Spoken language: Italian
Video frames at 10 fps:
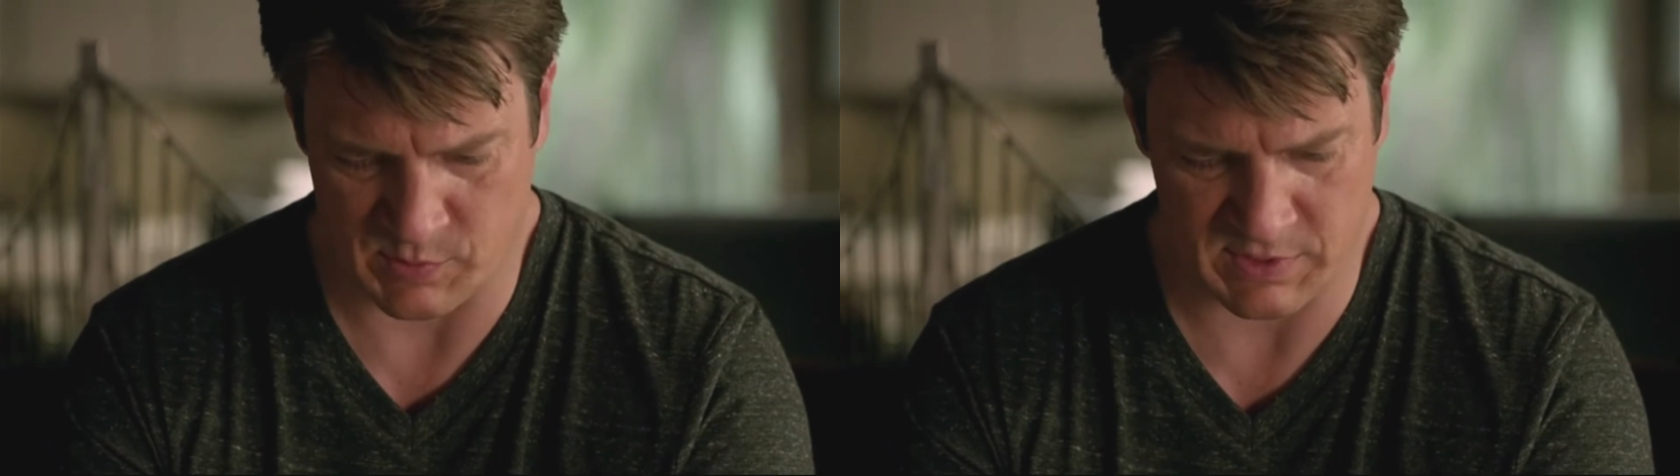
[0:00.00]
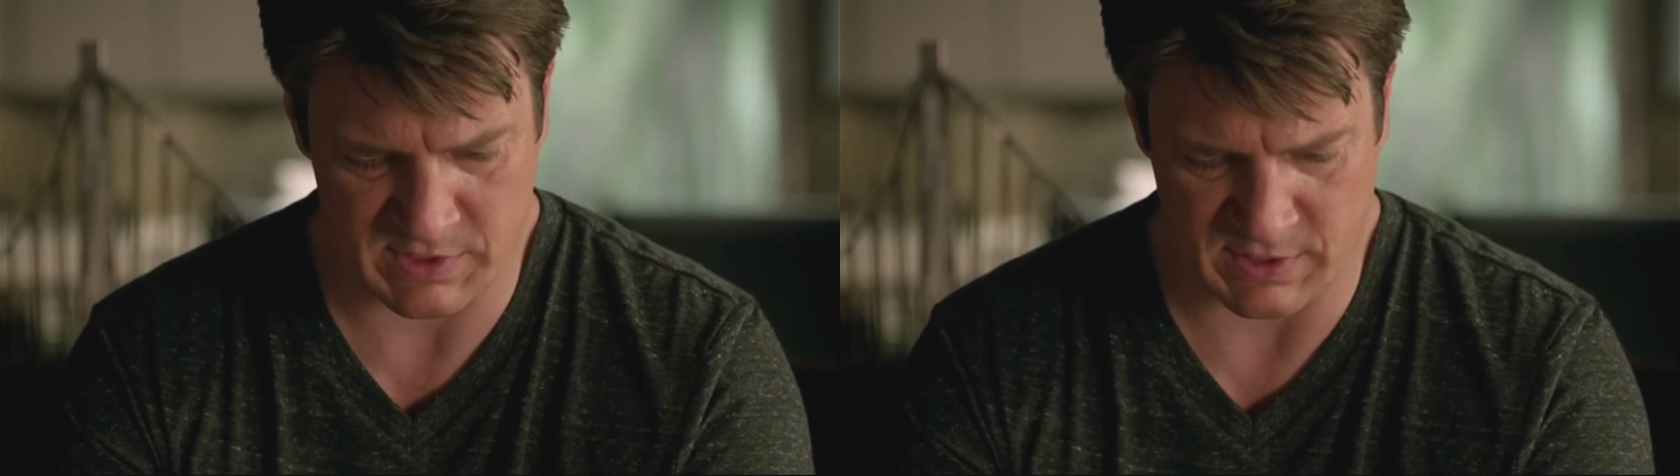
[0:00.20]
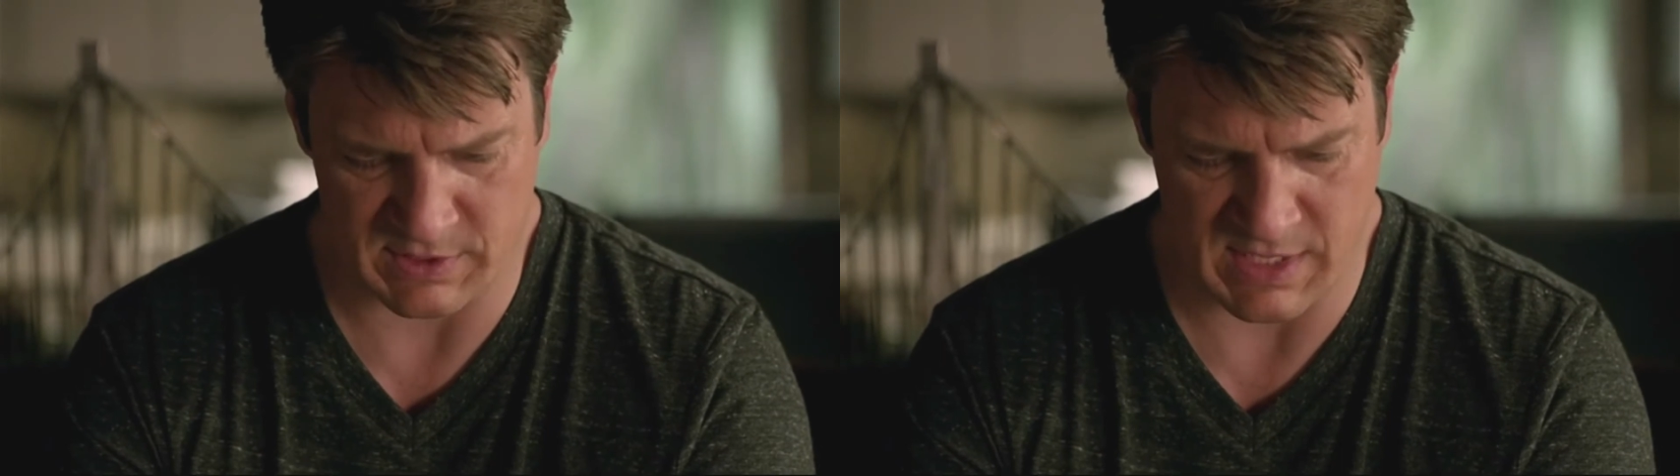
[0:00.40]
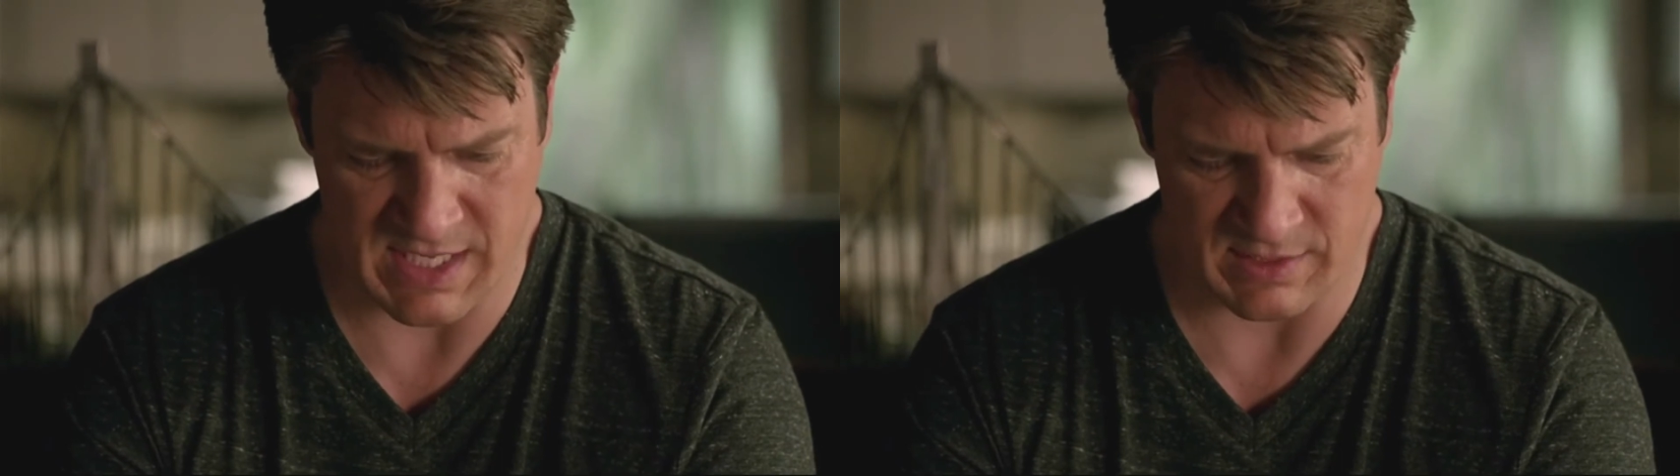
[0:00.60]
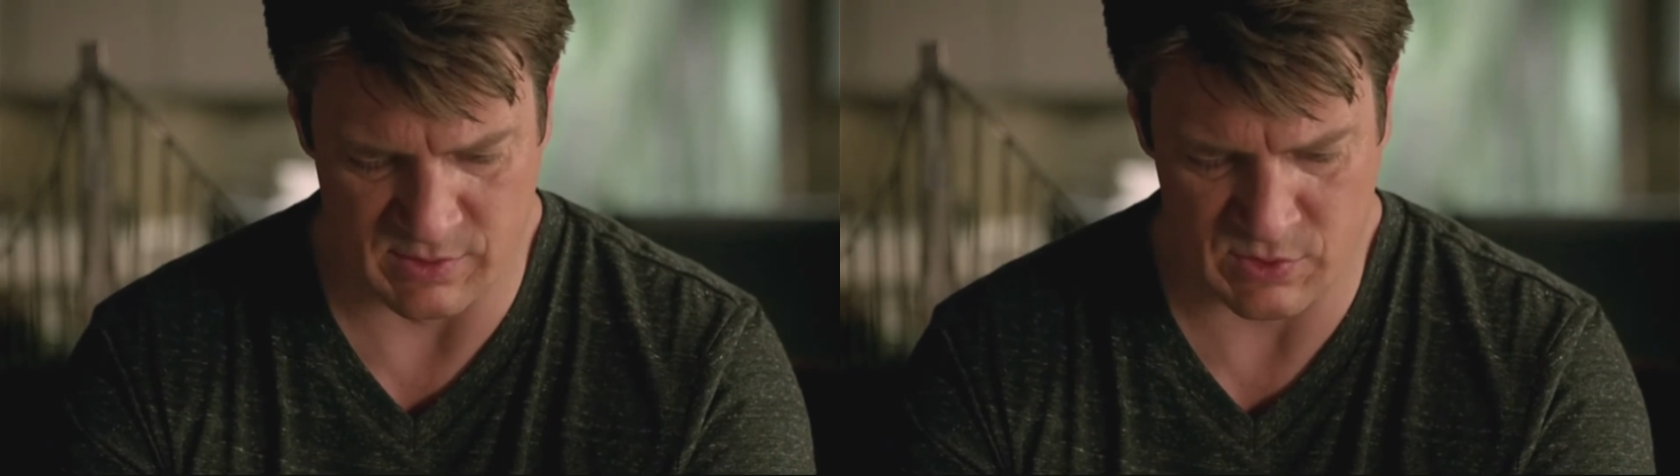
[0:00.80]
Stavamo parlando
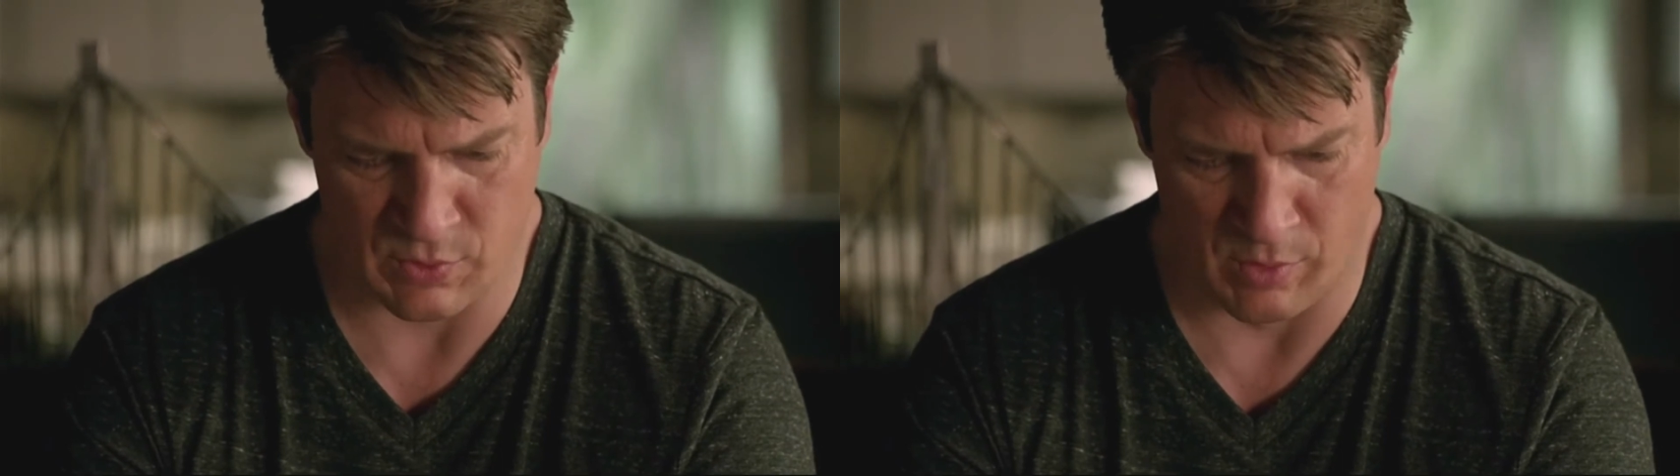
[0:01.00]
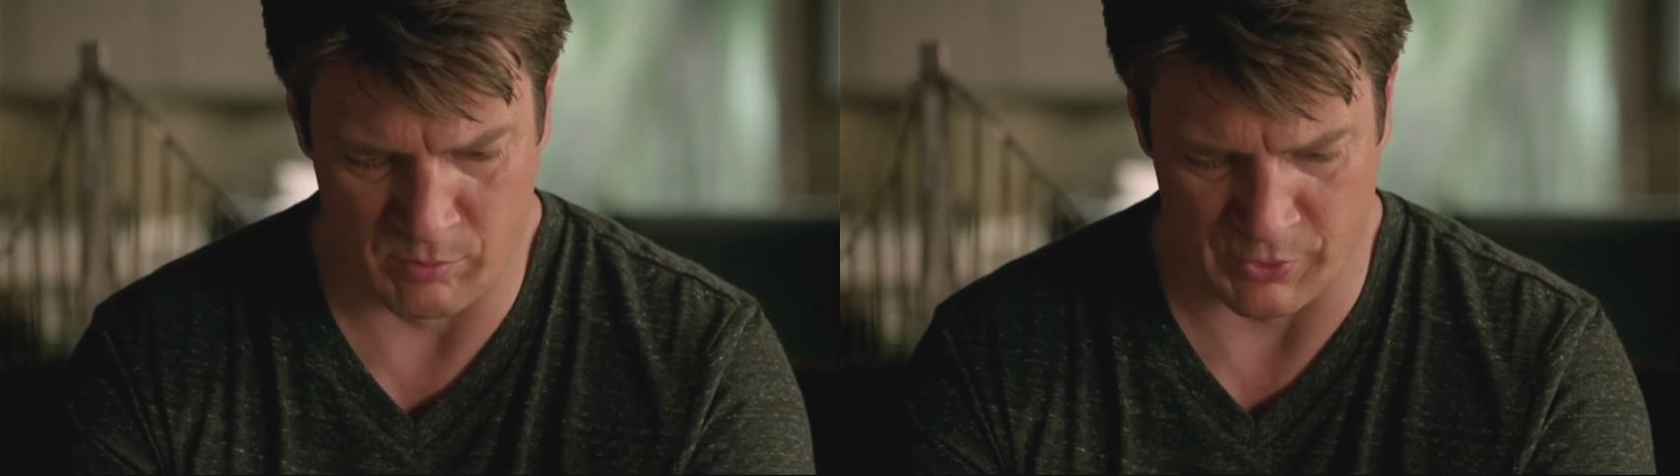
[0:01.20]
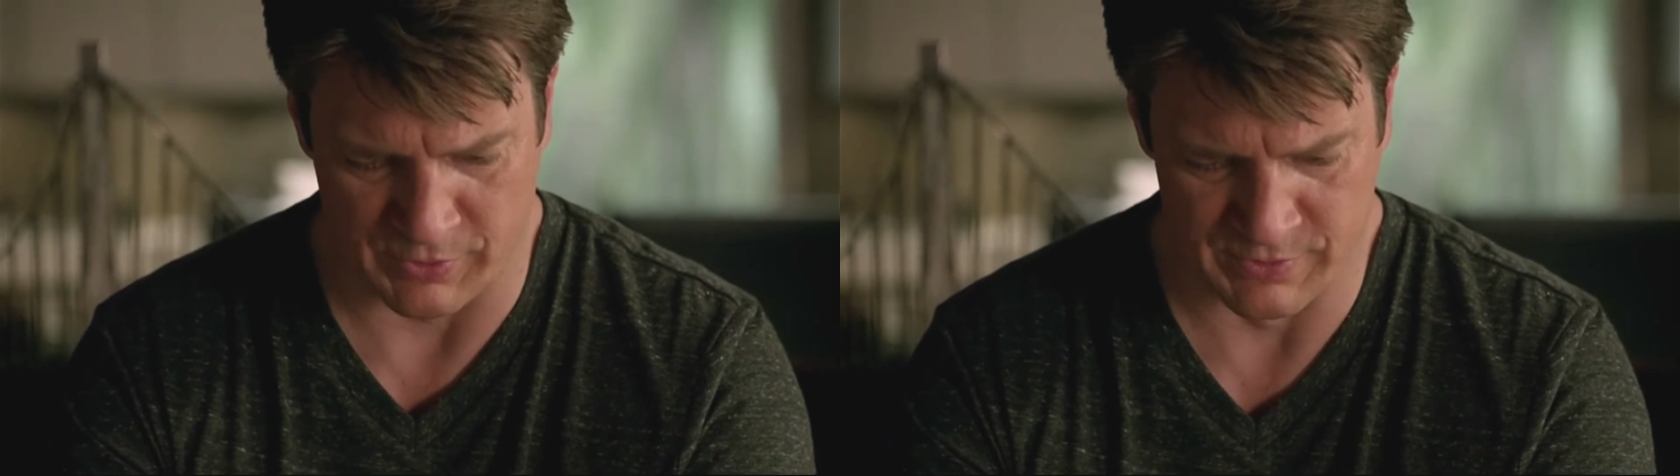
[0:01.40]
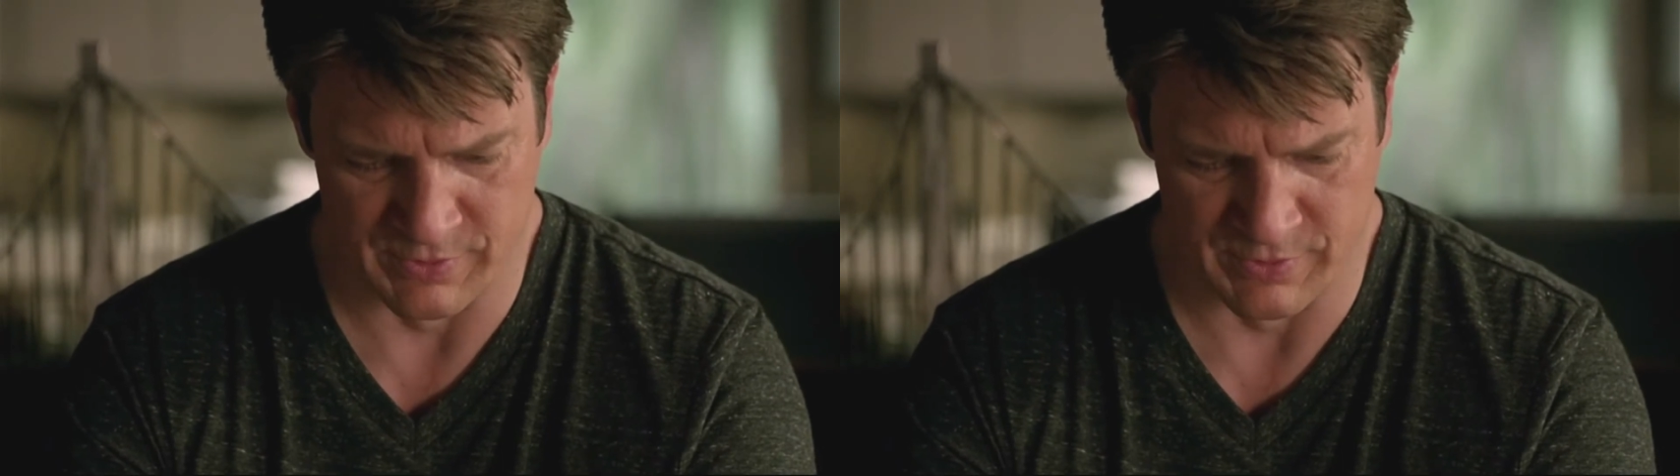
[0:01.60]
di hit e storm.